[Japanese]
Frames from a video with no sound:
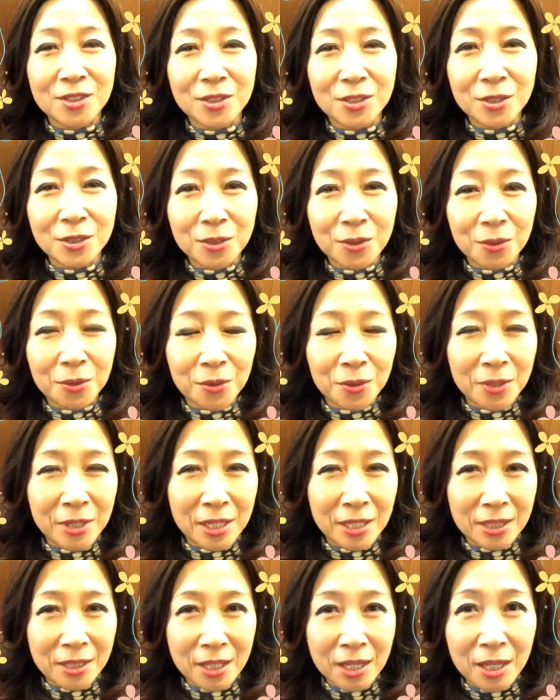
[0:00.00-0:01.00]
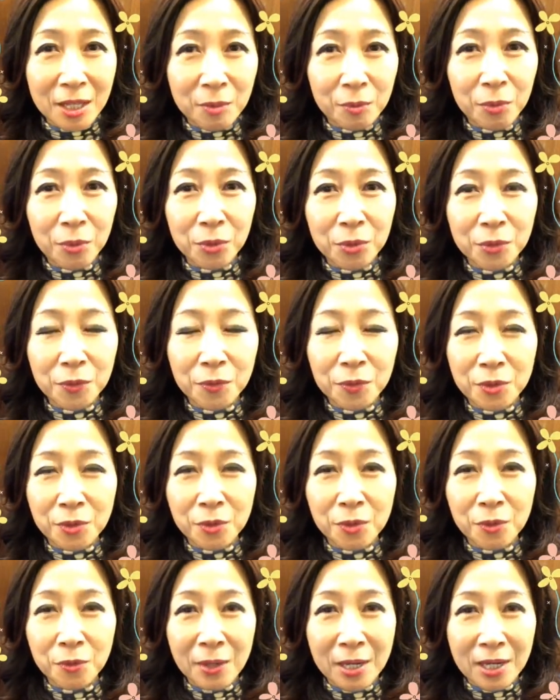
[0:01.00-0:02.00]
ずっとこうやって
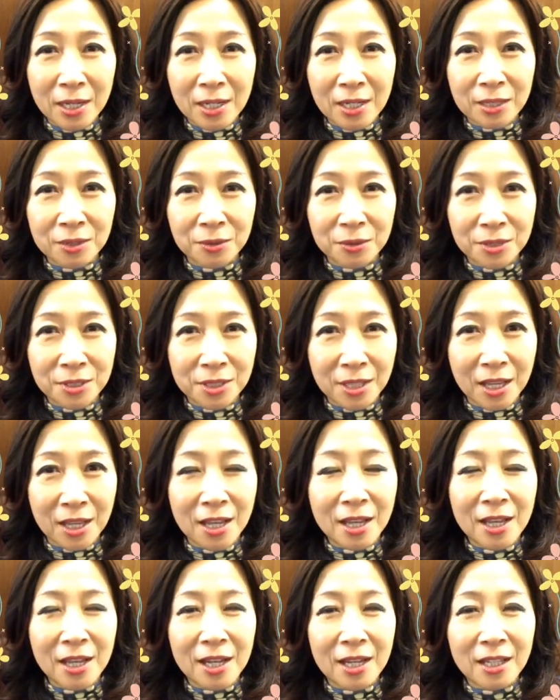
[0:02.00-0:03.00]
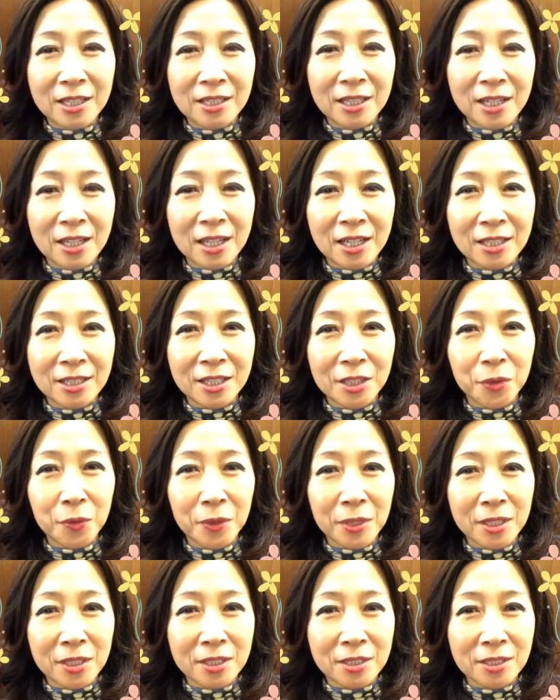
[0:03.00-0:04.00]
ポートフォリオワーカーとして働いている
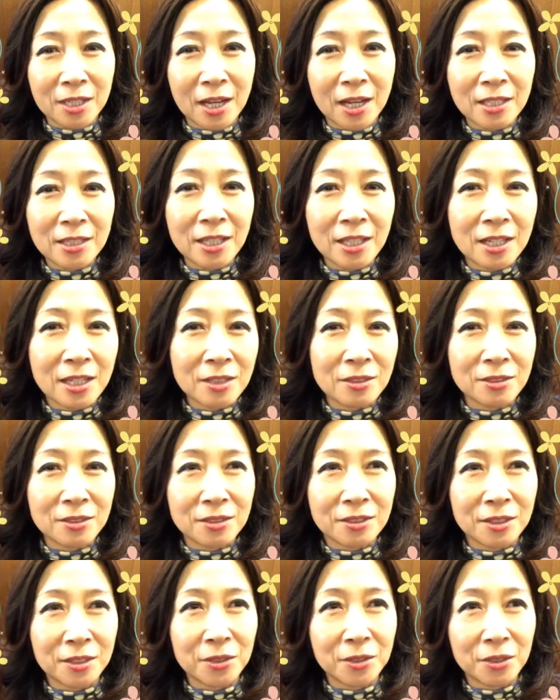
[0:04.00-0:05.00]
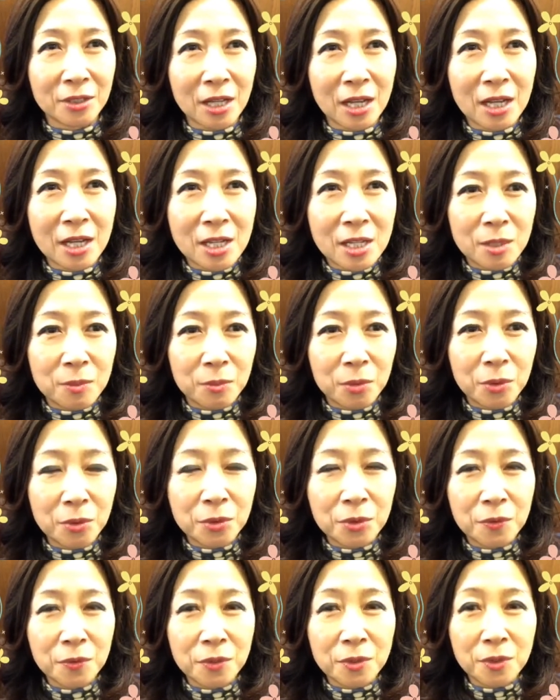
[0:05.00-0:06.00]
わけです。働くっていうか、
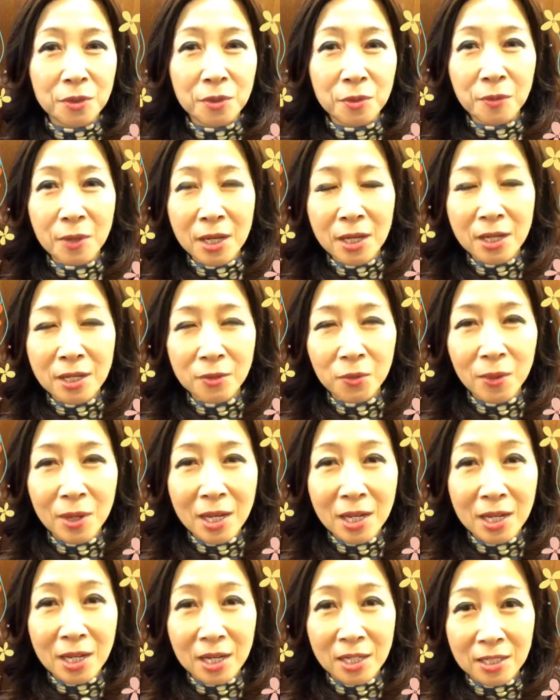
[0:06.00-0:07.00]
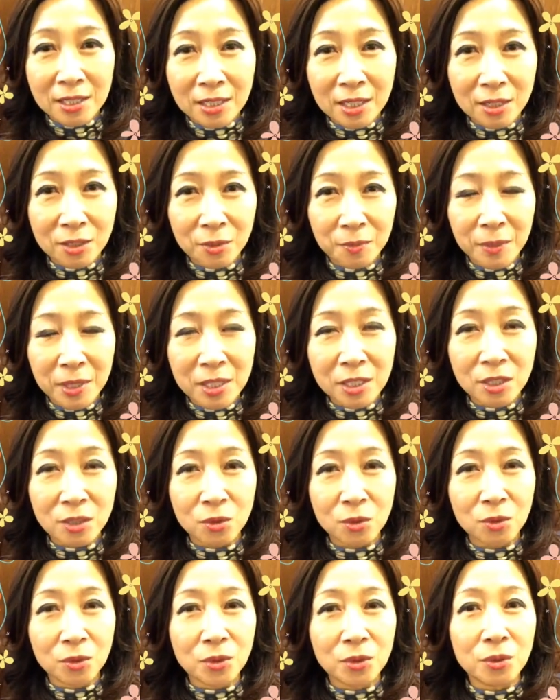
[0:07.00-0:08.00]
ポートフォリオワーカーになる
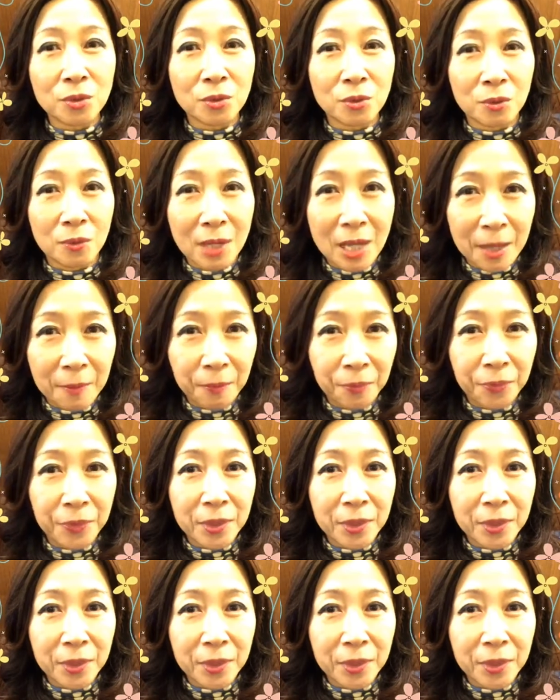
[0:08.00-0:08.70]
メリットっていうのは、